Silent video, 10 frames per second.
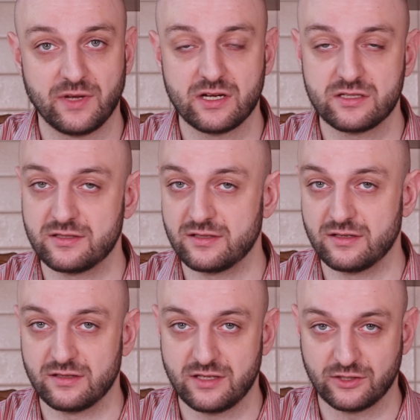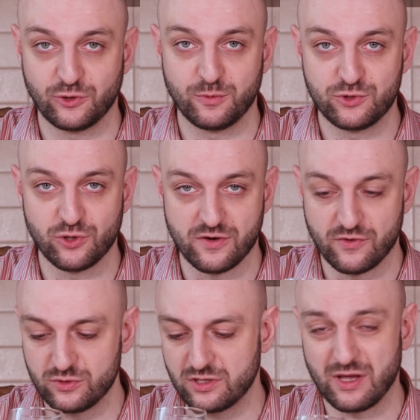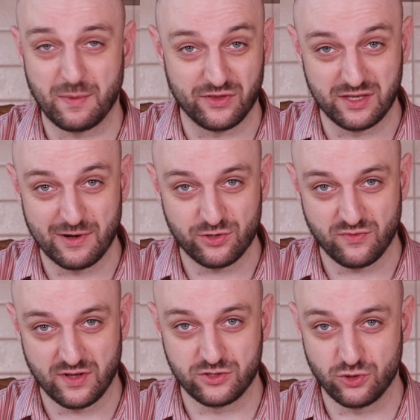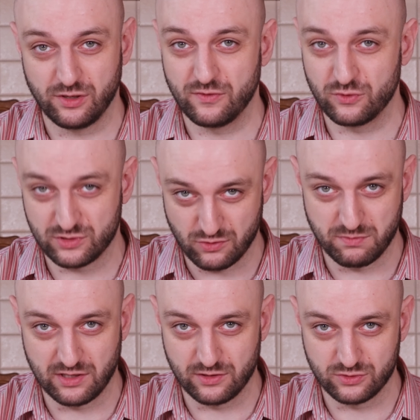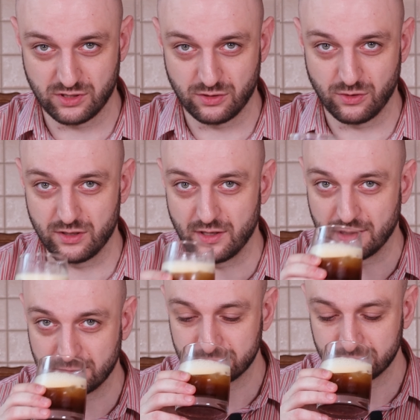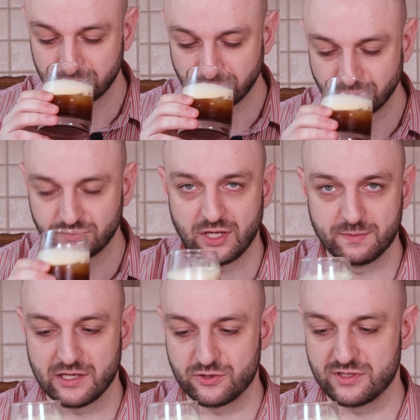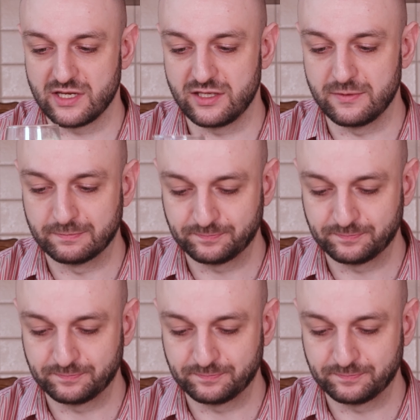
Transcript: Мне кажется, те, кто любит черного русского, я, правда, небольшой фанат черного русского, белый русский – другое дело. Тем должно зайти.